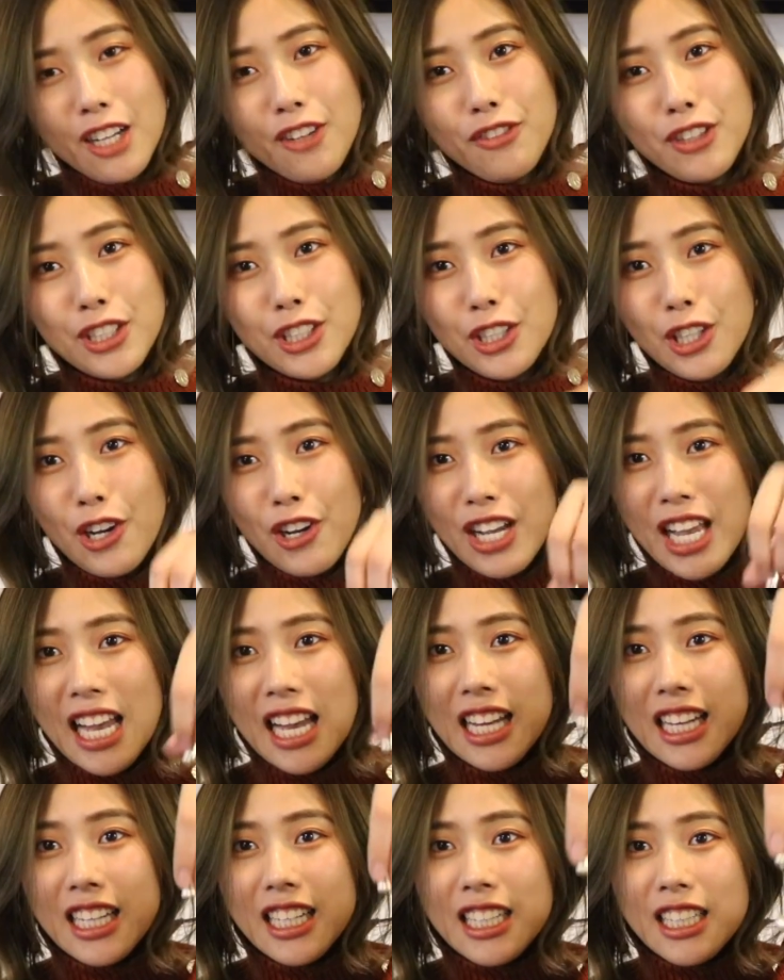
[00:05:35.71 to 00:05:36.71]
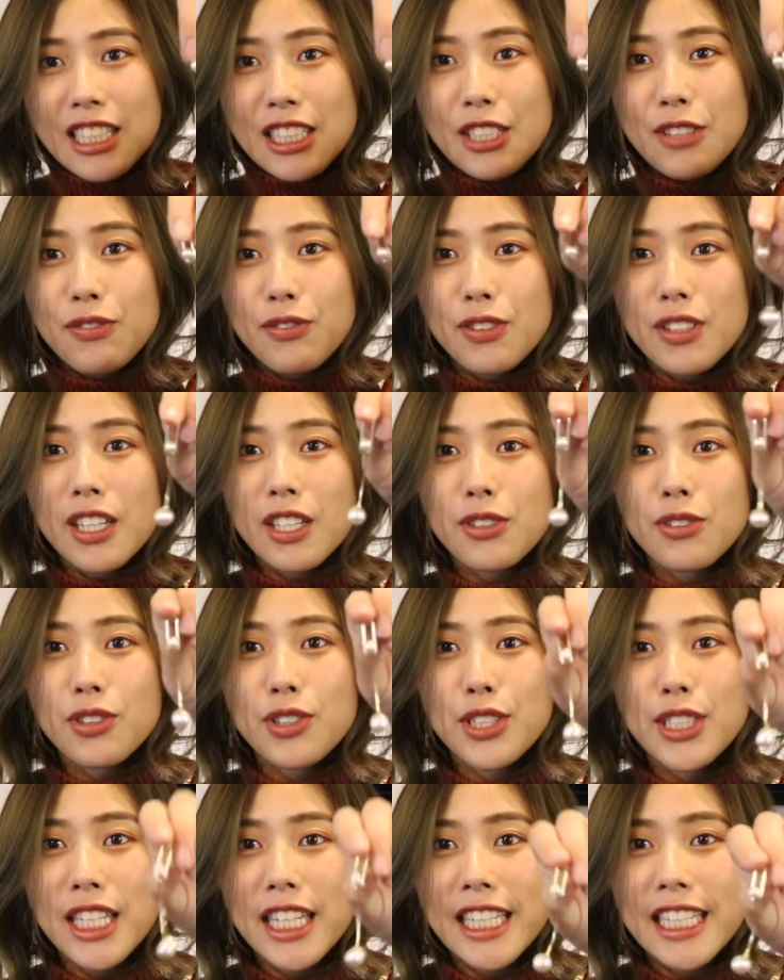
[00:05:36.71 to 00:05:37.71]
非常好看。一副呢，就是
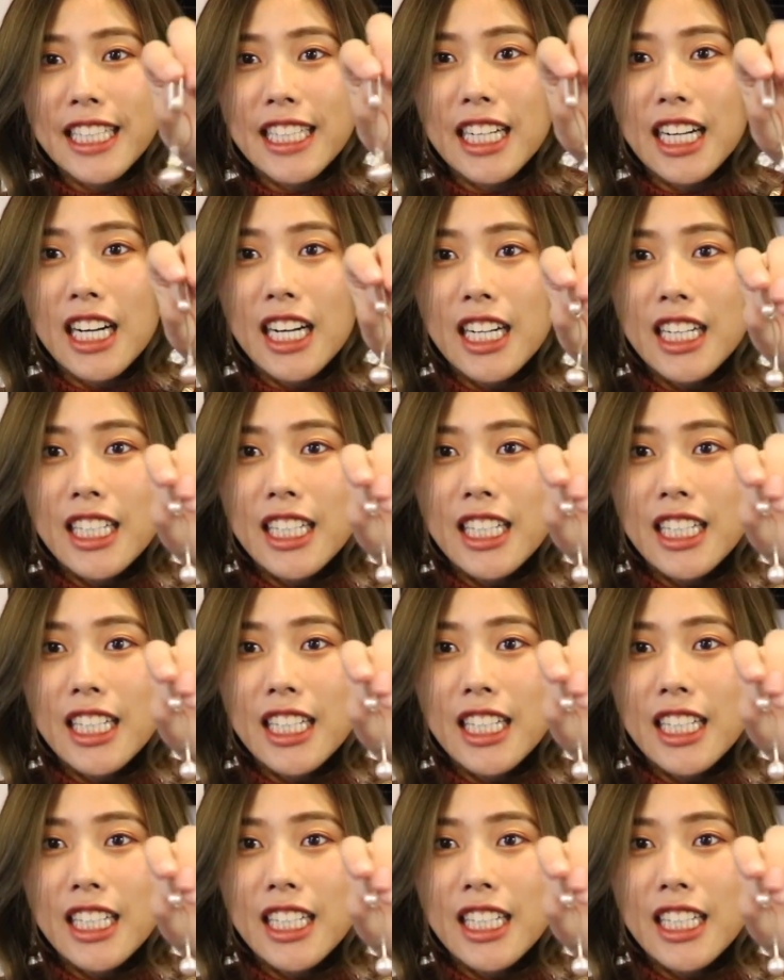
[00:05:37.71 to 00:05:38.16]
这一个，